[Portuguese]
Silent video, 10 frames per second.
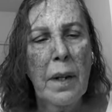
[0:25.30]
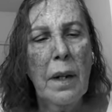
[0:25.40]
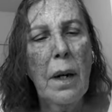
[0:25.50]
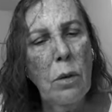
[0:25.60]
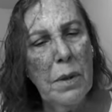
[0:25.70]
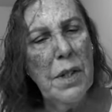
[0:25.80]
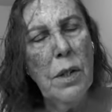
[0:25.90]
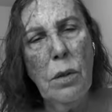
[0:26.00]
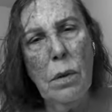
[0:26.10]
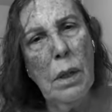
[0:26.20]
Calma,
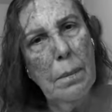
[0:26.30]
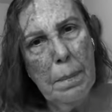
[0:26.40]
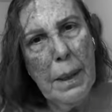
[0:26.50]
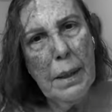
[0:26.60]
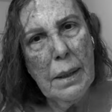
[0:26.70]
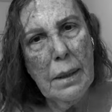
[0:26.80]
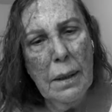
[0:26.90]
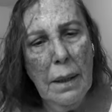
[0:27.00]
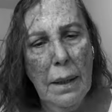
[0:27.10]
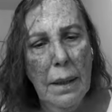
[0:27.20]
senhor, ampare
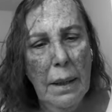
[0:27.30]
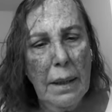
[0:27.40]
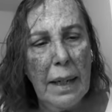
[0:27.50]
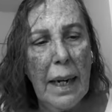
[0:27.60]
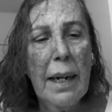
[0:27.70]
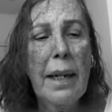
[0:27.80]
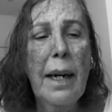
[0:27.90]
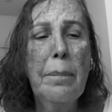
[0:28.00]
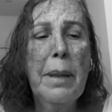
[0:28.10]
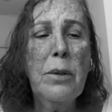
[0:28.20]

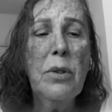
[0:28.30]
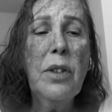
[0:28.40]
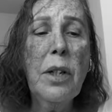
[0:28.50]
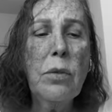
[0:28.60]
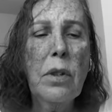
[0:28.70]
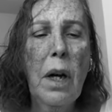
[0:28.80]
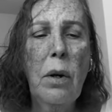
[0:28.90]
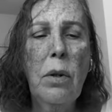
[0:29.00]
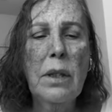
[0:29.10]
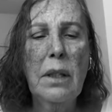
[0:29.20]
traga para o centro da
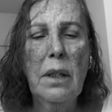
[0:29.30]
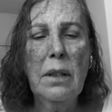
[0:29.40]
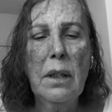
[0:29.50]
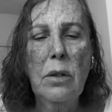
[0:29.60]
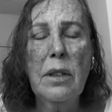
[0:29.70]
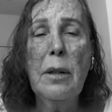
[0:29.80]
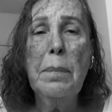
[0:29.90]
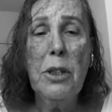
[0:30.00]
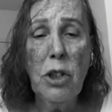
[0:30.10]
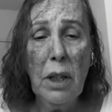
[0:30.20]
roda dessa nossa
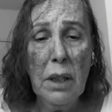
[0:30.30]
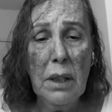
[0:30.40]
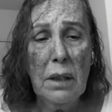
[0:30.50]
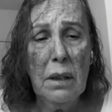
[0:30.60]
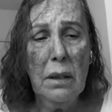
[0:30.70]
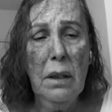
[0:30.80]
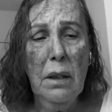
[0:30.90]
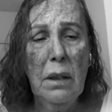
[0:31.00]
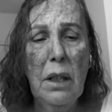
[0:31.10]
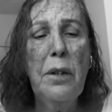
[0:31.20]
pagelança
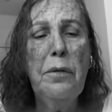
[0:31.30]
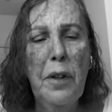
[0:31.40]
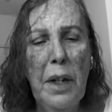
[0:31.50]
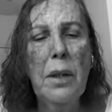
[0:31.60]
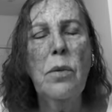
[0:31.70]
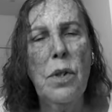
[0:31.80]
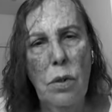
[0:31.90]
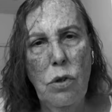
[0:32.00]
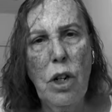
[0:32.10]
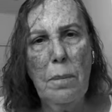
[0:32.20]
e que venha com
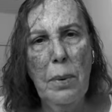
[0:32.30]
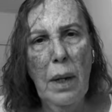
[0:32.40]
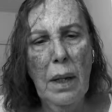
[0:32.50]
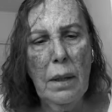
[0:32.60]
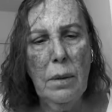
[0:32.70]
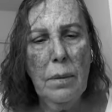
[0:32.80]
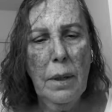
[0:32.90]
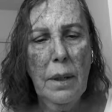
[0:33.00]
seu escapulário.